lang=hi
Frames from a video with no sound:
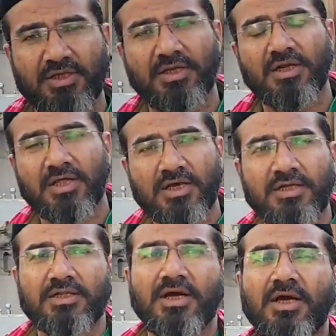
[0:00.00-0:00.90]
नहीं थी
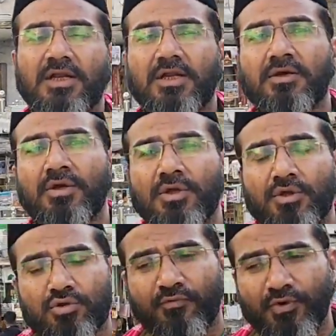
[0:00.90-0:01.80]
लड़का नहीं था
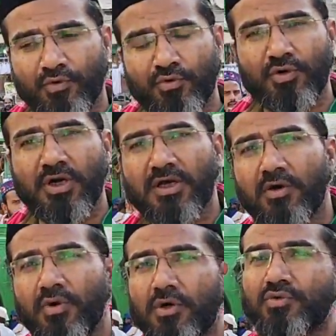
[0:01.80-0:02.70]
तो फिर उनको
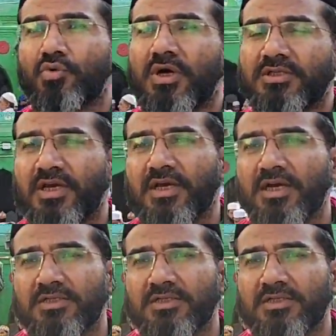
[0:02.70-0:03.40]
लड़का हुआ हजूर ख्वाजा